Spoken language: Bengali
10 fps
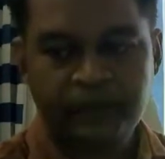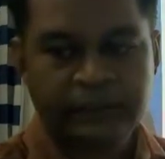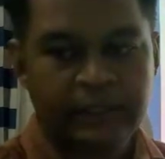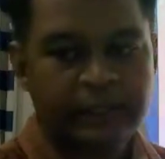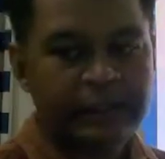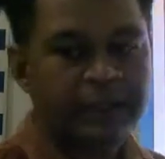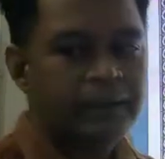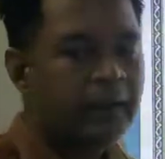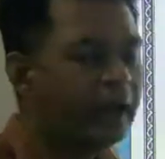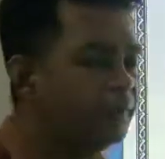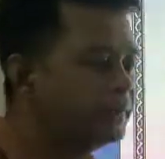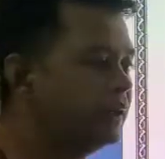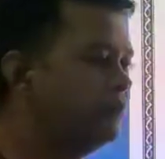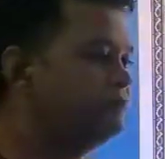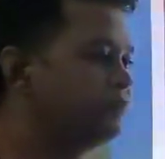তাহলে আমরা
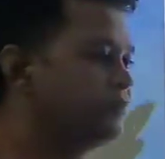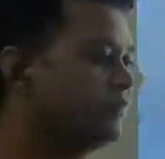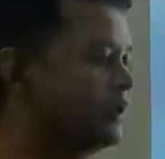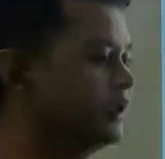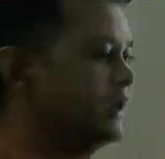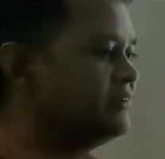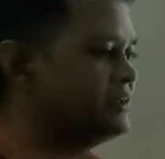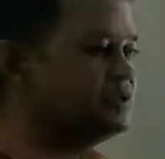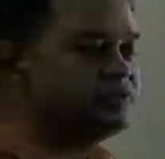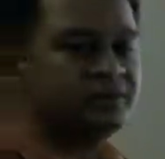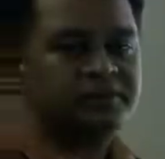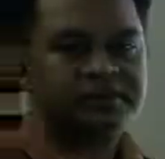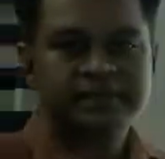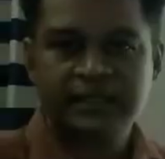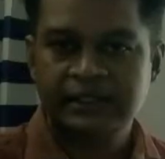অ্যাসার্টিভ সেন্টেন্সে
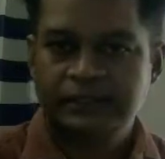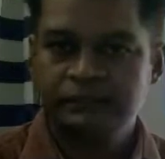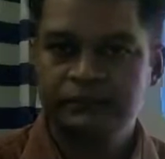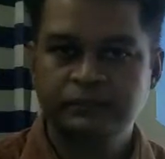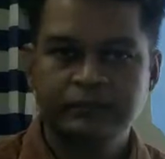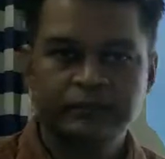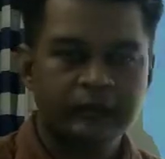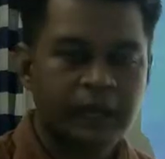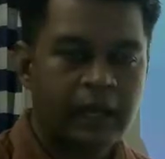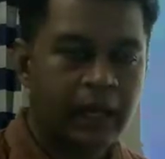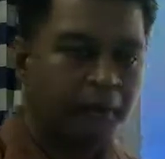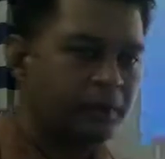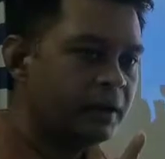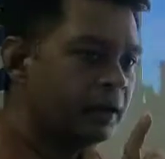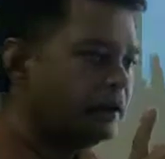কি জানলাম
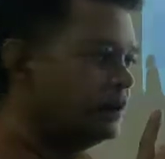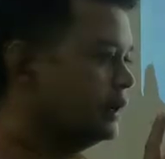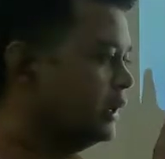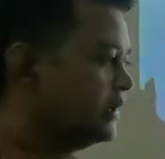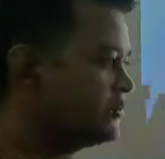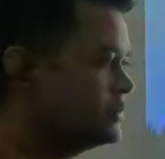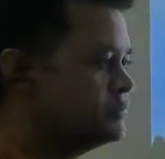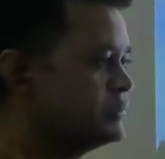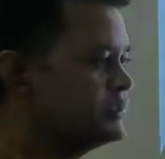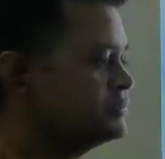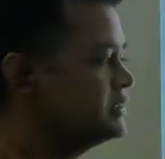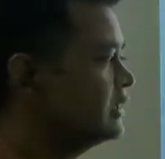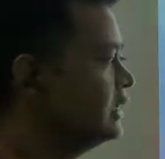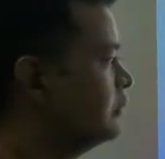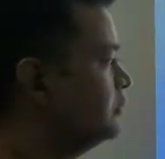আমরা অ্যাসেটিভ সেন্টেন্সে জানলাম